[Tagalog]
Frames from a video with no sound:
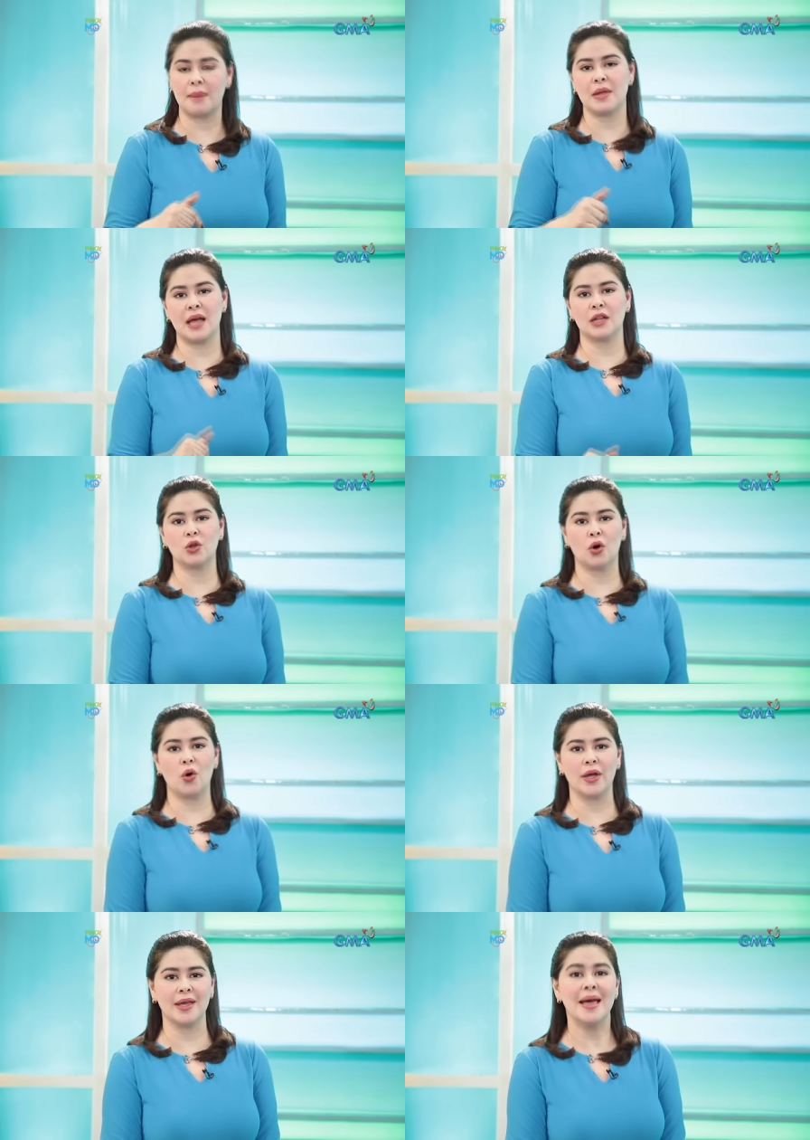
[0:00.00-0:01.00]
sabi yep, nga ni yep. Doc
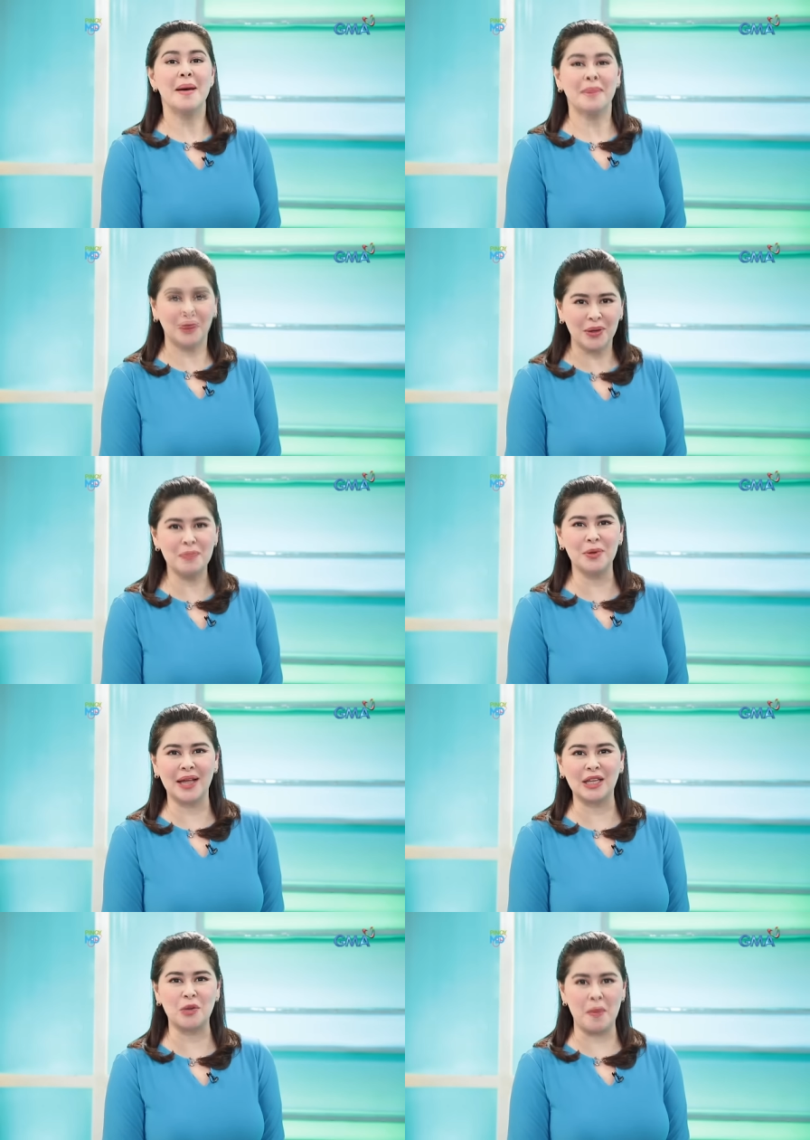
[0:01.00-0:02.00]
Oy. Panoorin po
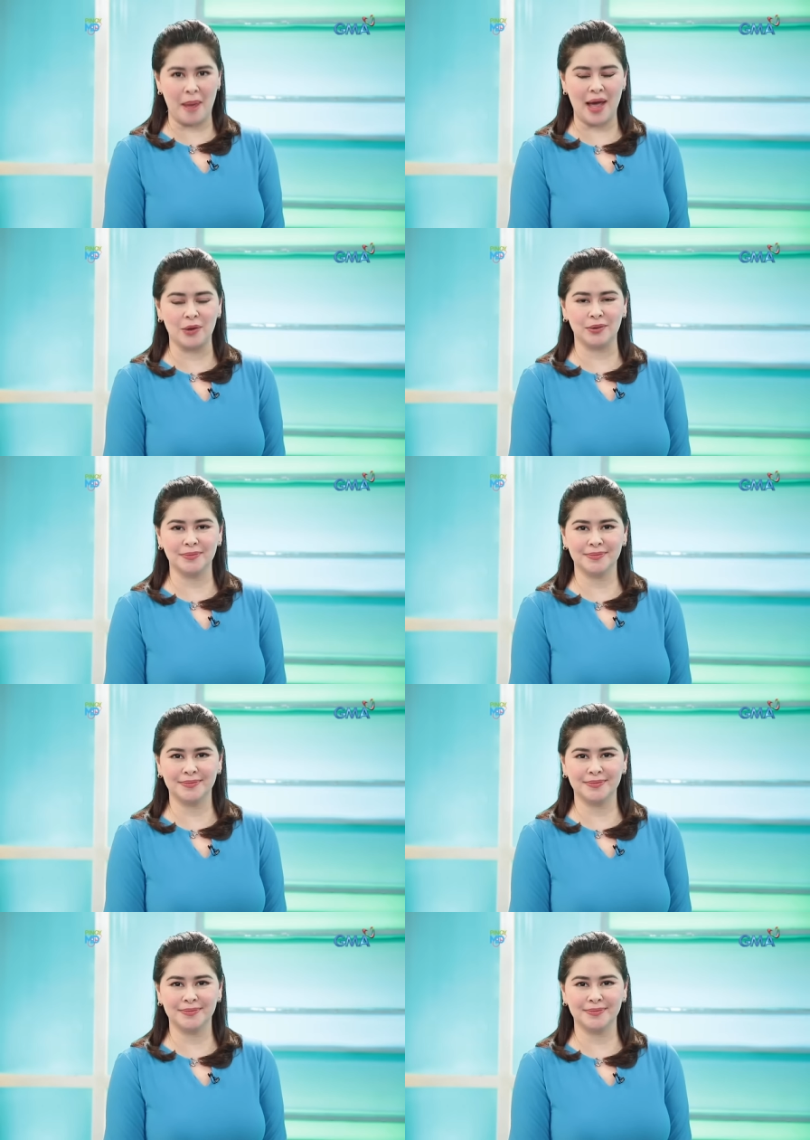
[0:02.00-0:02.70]
natin kung paano.